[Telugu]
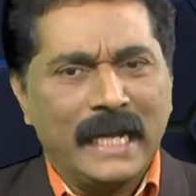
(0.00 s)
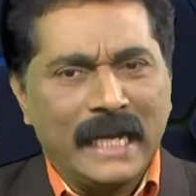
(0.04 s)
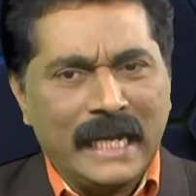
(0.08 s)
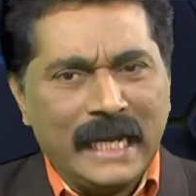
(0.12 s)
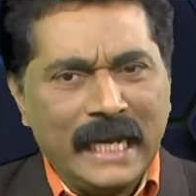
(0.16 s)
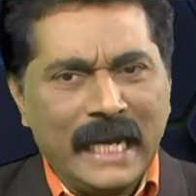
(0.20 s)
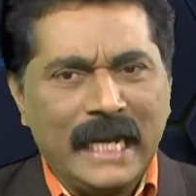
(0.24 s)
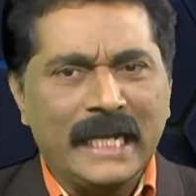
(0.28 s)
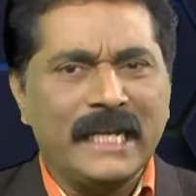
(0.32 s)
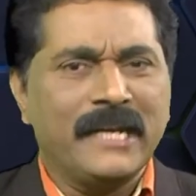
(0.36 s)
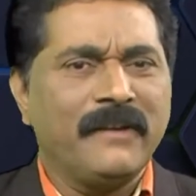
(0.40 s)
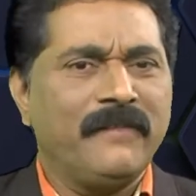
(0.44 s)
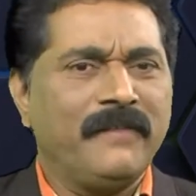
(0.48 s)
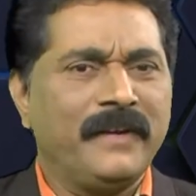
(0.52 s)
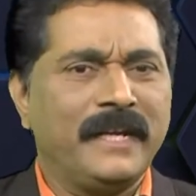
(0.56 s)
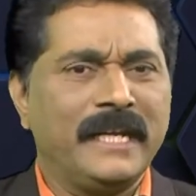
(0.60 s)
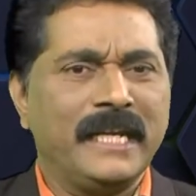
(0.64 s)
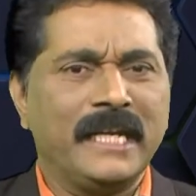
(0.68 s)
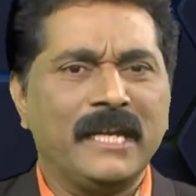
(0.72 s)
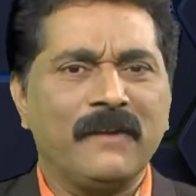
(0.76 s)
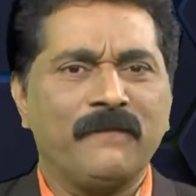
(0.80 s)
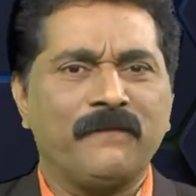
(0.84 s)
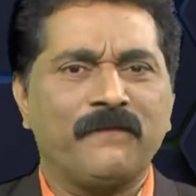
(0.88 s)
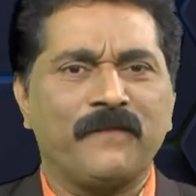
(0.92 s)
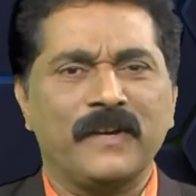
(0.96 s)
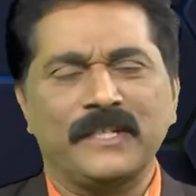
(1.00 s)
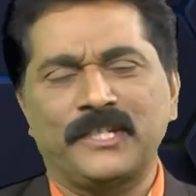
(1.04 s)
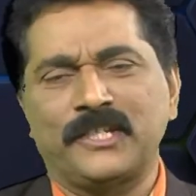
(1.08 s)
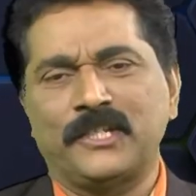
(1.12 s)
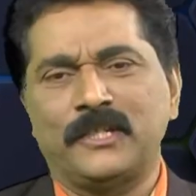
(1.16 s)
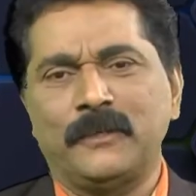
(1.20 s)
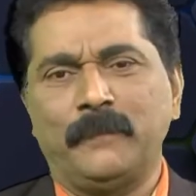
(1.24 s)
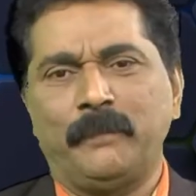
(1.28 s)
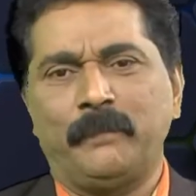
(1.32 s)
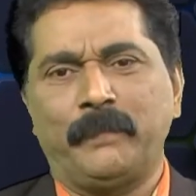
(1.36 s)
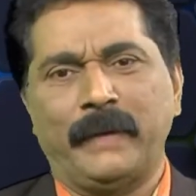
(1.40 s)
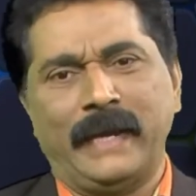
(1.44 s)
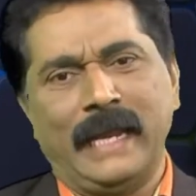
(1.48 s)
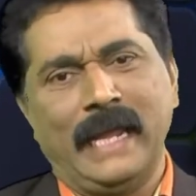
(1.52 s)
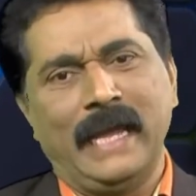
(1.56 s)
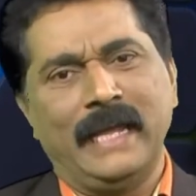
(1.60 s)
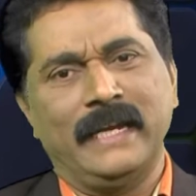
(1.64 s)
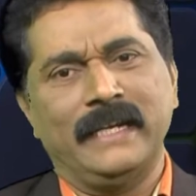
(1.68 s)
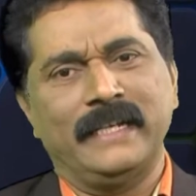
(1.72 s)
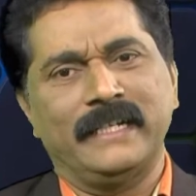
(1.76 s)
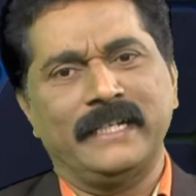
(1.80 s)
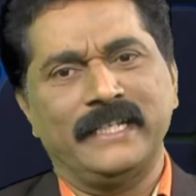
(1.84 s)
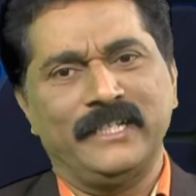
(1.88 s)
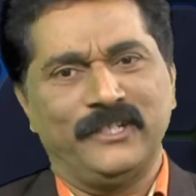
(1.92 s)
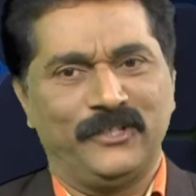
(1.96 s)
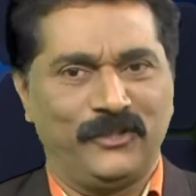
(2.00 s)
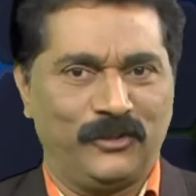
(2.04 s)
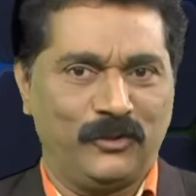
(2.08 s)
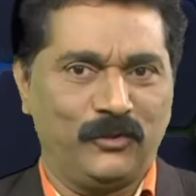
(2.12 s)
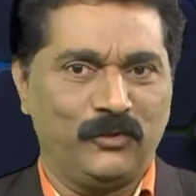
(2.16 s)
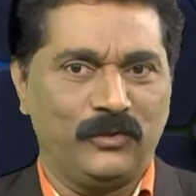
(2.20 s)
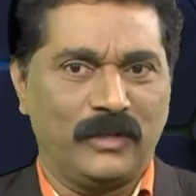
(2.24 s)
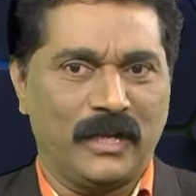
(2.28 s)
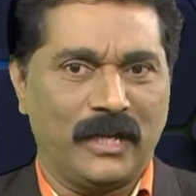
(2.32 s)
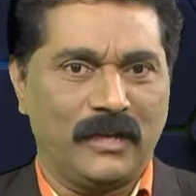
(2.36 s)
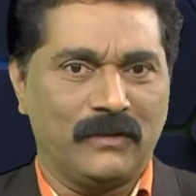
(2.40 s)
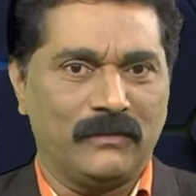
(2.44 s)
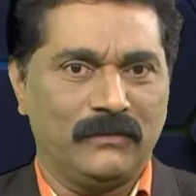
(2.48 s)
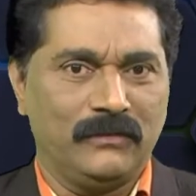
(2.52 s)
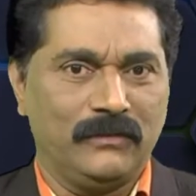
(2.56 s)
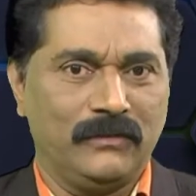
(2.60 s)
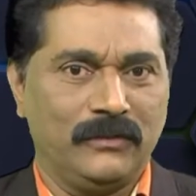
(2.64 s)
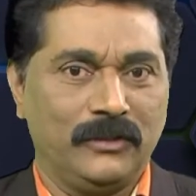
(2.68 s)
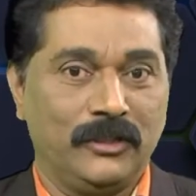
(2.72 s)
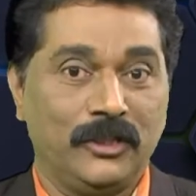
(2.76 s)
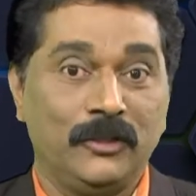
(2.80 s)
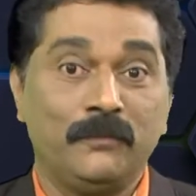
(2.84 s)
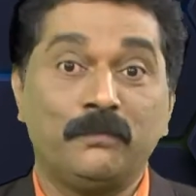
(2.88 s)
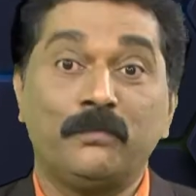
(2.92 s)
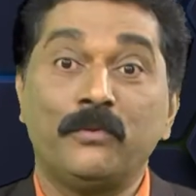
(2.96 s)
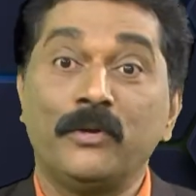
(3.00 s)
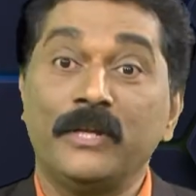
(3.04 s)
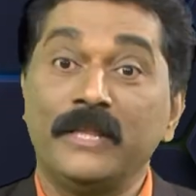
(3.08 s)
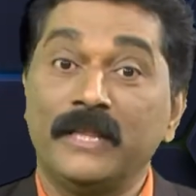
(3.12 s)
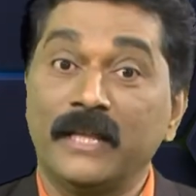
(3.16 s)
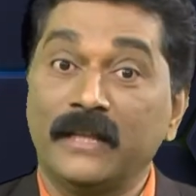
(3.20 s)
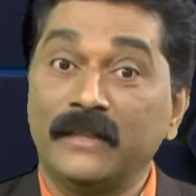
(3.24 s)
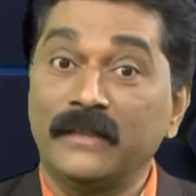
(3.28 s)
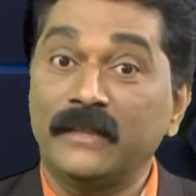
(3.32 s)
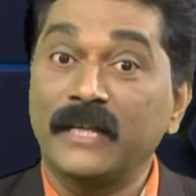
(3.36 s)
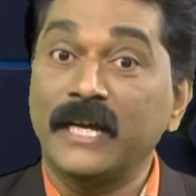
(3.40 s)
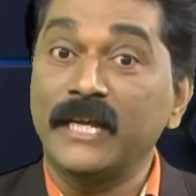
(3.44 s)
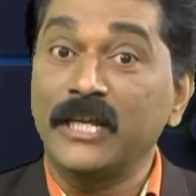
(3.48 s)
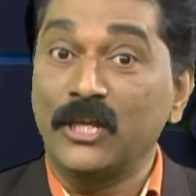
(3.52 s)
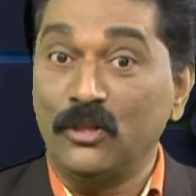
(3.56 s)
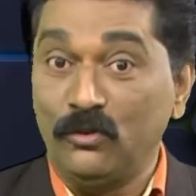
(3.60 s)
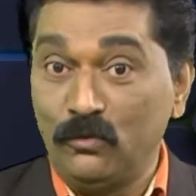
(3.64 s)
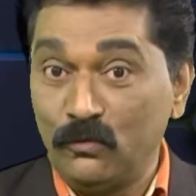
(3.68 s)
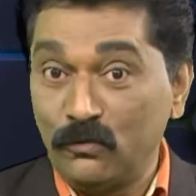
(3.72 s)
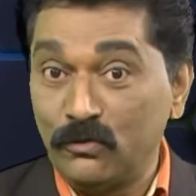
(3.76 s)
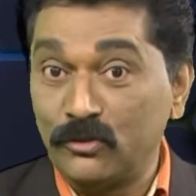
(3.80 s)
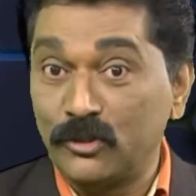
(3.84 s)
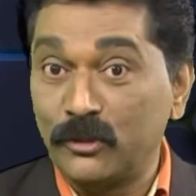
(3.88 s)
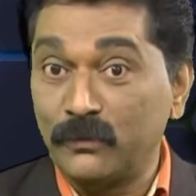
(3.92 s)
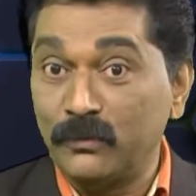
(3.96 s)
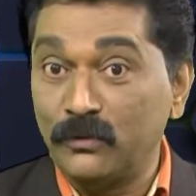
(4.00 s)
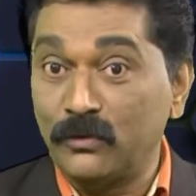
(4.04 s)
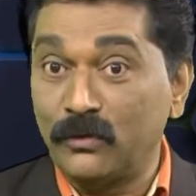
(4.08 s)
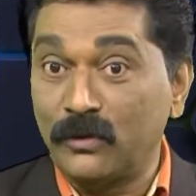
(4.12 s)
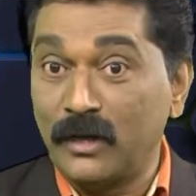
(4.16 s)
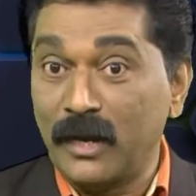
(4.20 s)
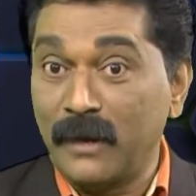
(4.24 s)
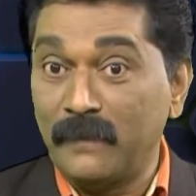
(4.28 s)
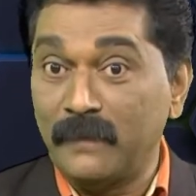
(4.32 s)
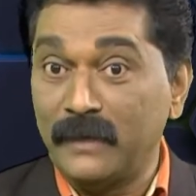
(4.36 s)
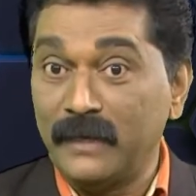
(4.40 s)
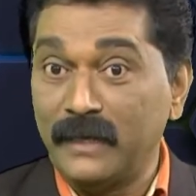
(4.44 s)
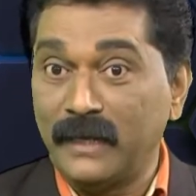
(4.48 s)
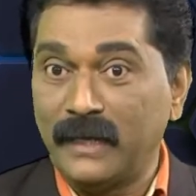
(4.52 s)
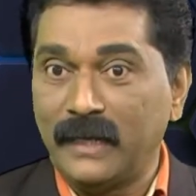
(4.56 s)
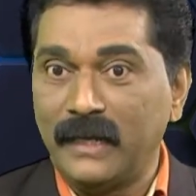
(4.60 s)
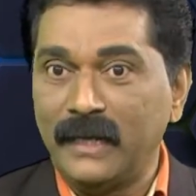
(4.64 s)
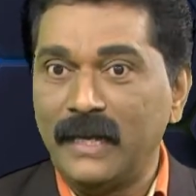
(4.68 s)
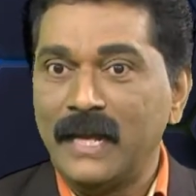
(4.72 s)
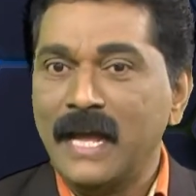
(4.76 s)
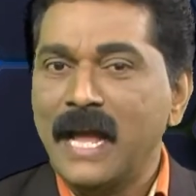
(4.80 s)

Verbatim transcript: క్రియేటివిటీకి ఫస్ట్ ప్రయారిటీ ఇస్తుంటారు ఇప్పుడు ఇదంతా ఎందుకు చెబుతున్నామంటే